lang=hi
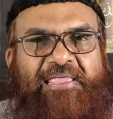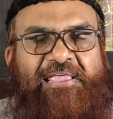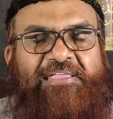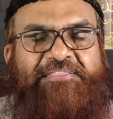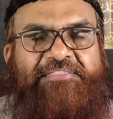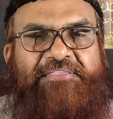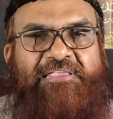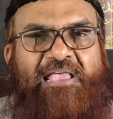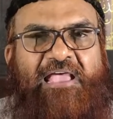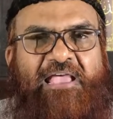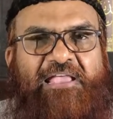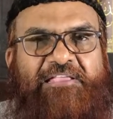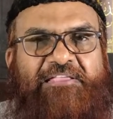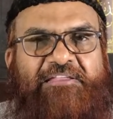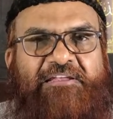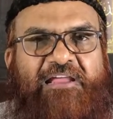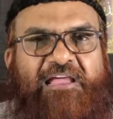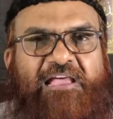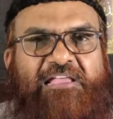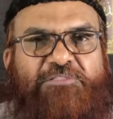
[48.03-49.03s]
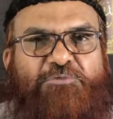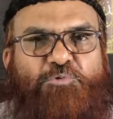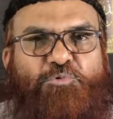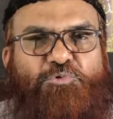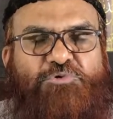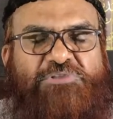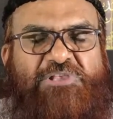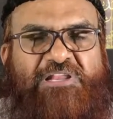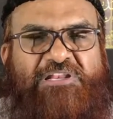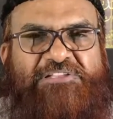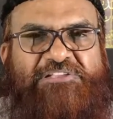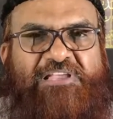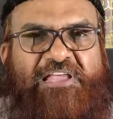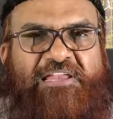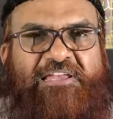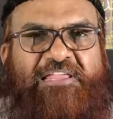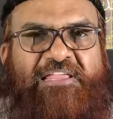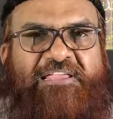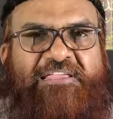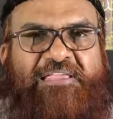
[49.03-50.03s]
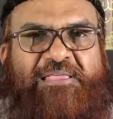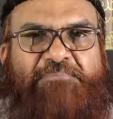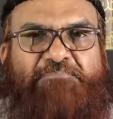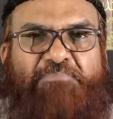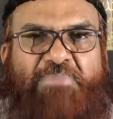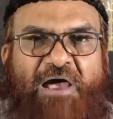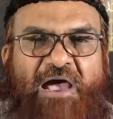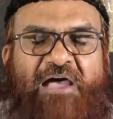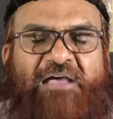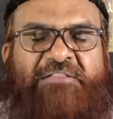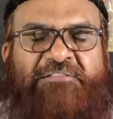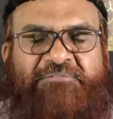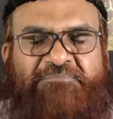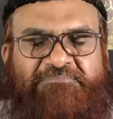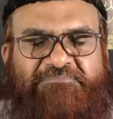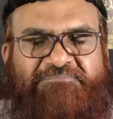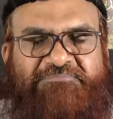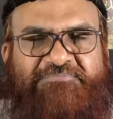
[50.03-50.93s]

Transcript: एक तिहाई रात गुजर जाने के बाद